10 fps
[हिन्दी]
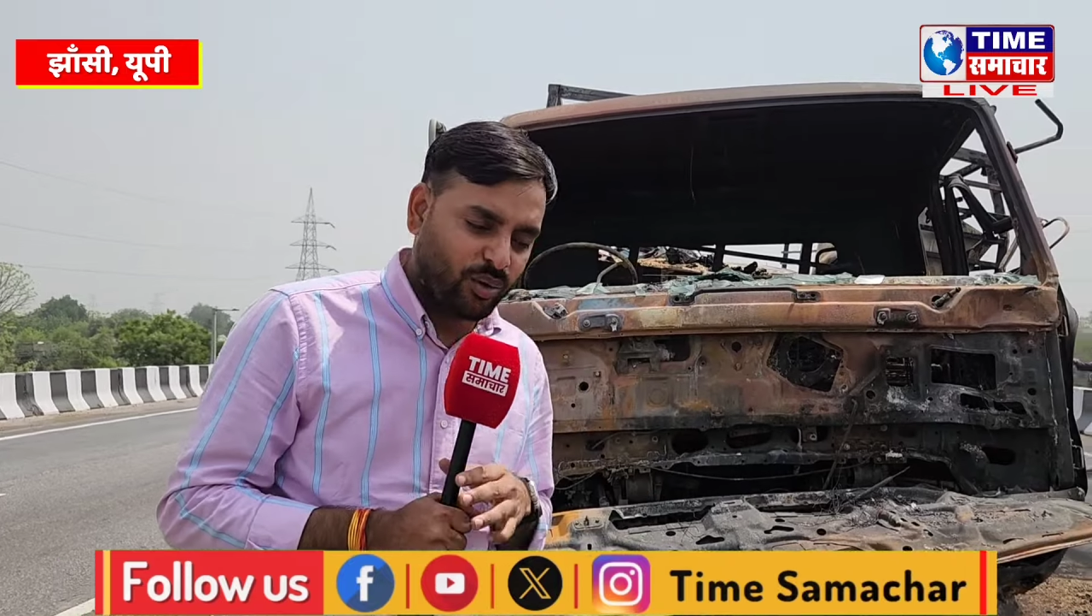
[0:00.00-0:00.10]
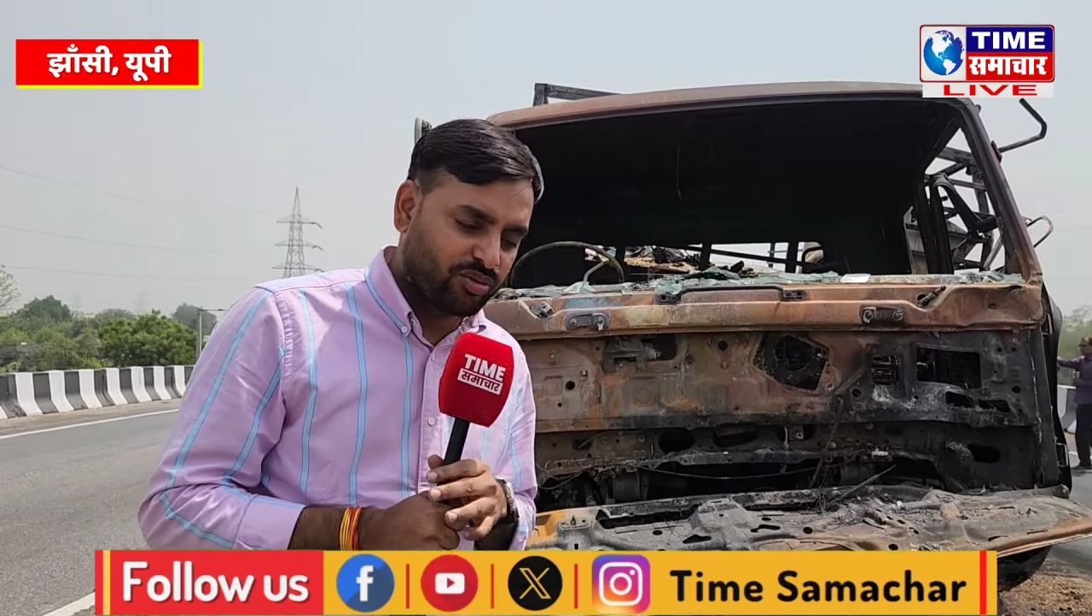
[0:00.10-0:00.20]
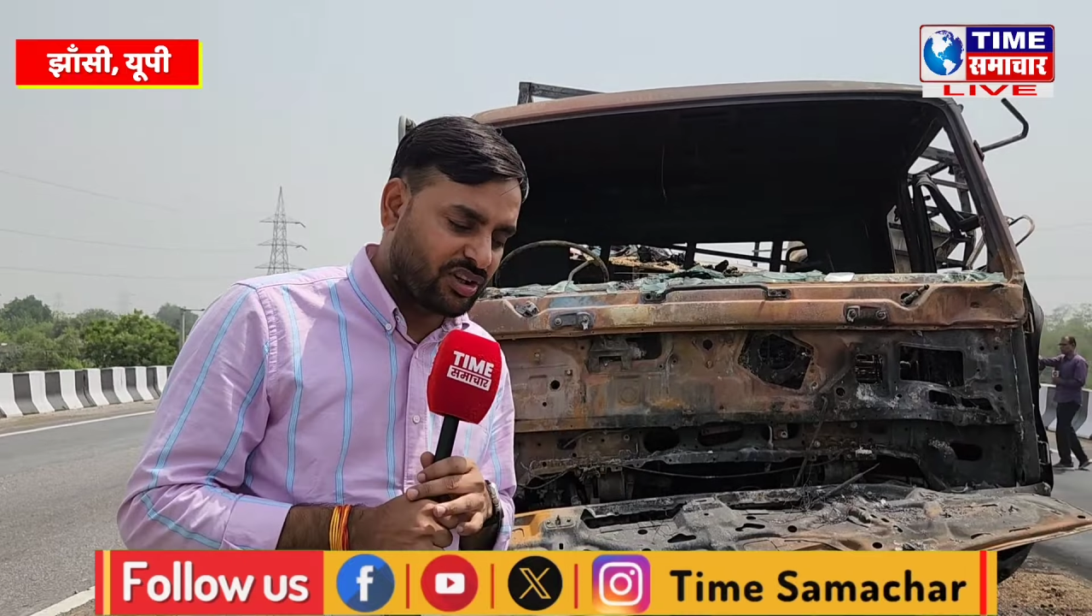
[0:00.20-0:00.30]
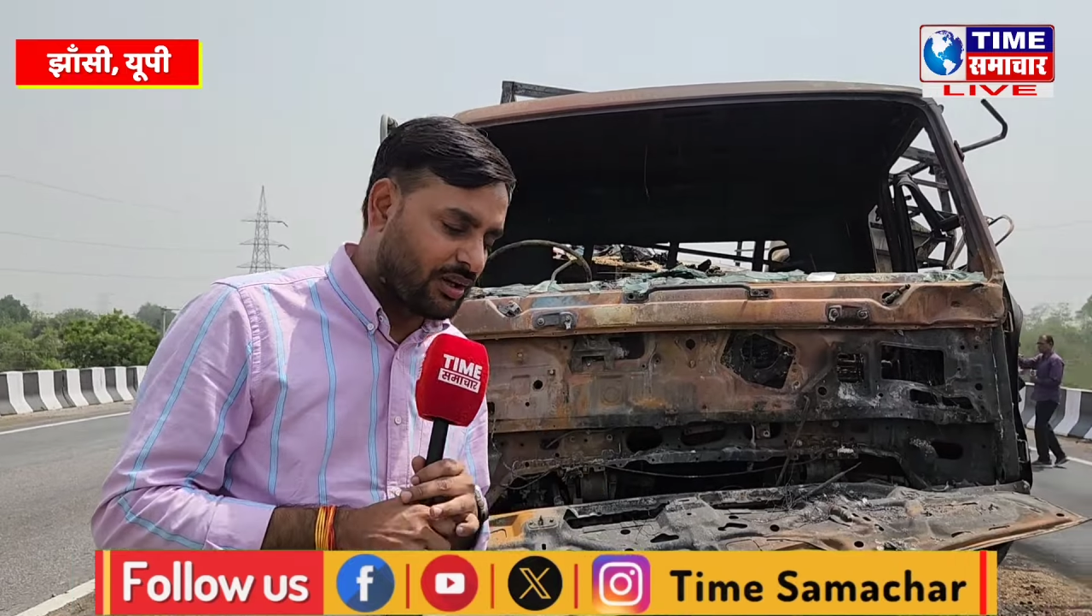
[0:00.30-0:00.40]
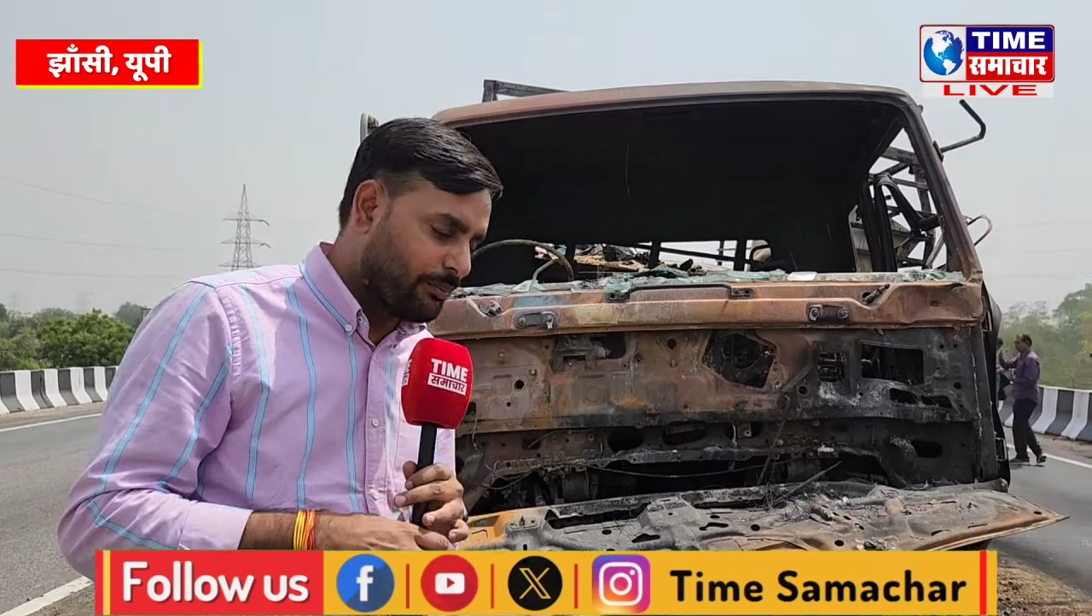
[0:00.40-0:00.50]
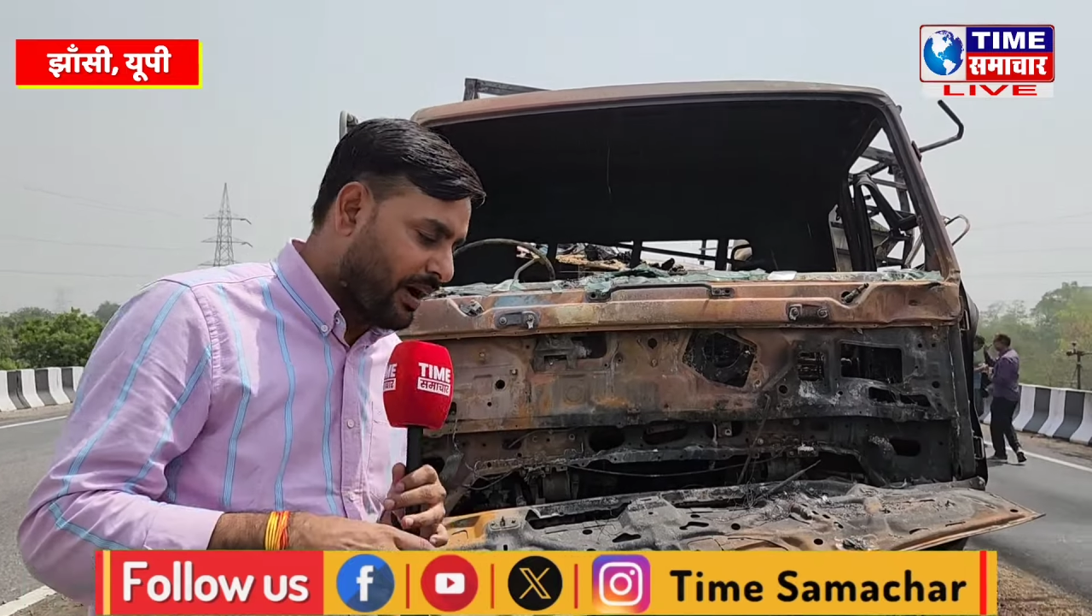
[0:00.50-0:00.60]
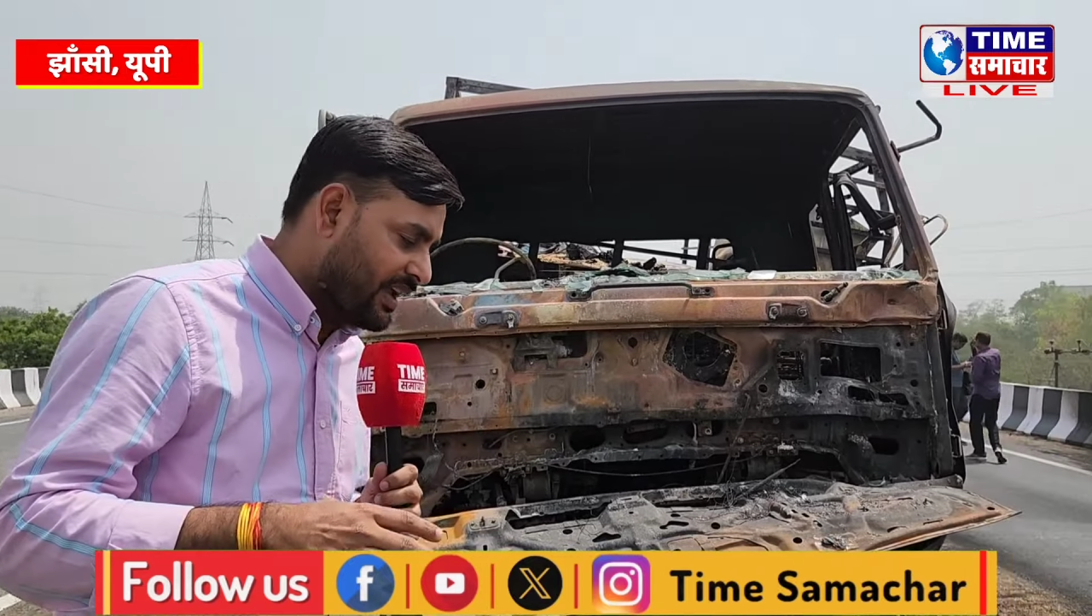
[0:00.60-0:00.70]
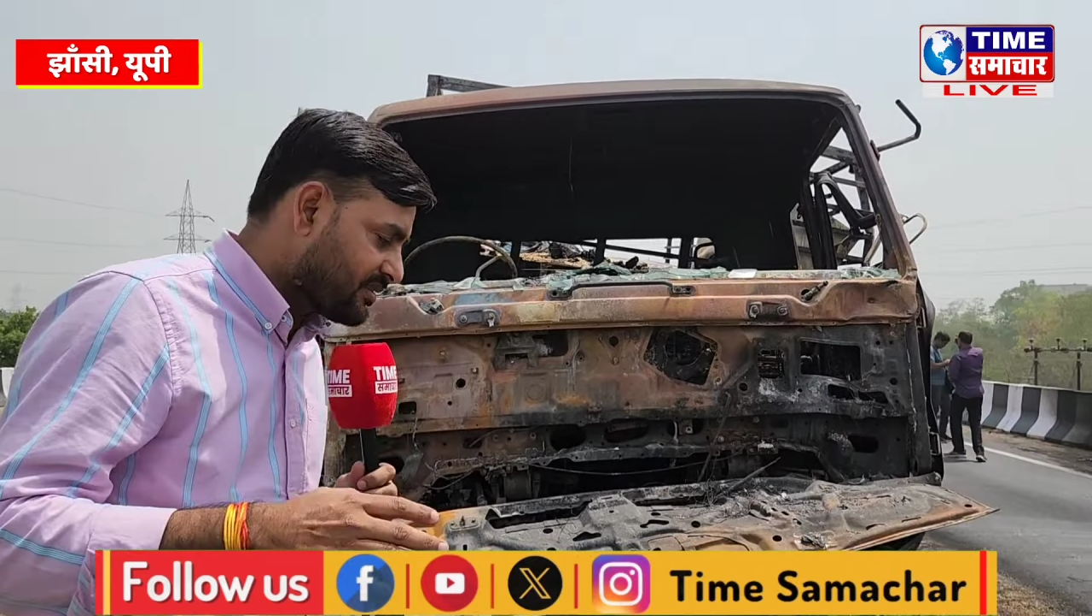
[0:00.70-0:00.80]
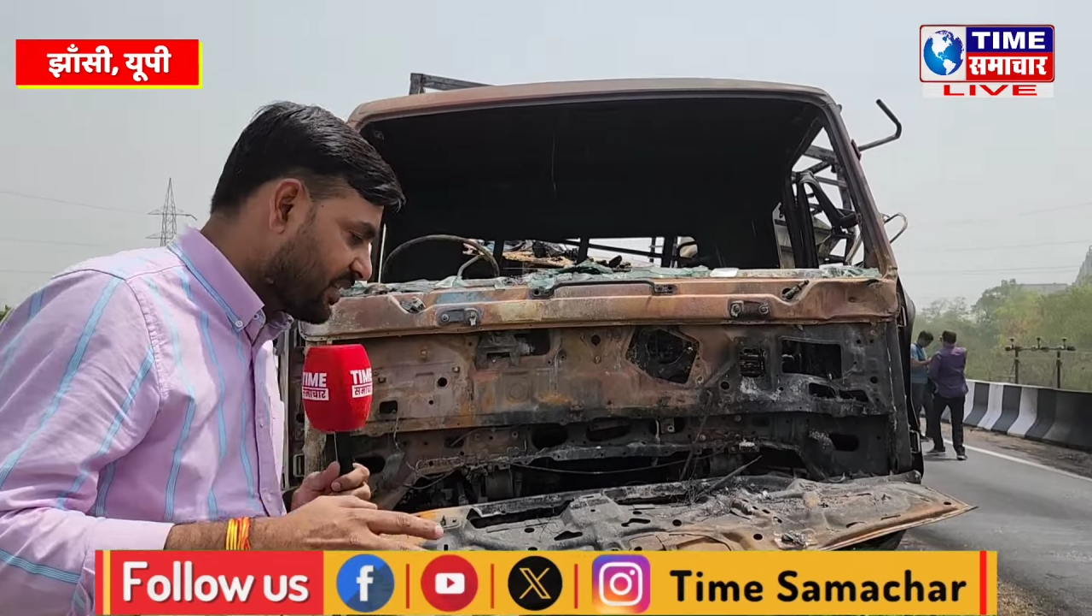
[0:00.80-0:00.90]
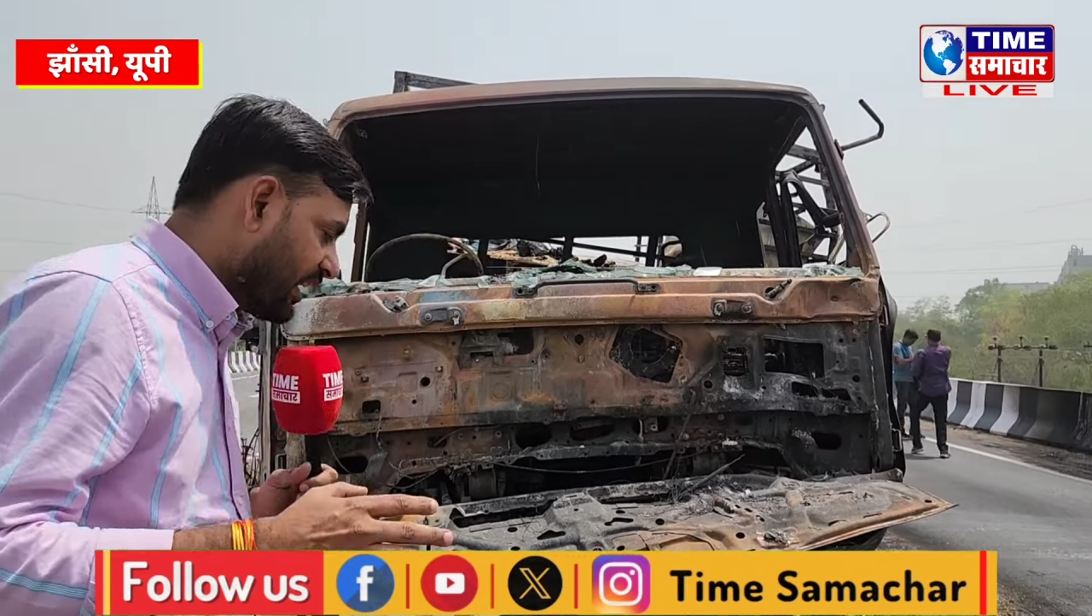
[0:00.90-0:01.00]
उसके बाद से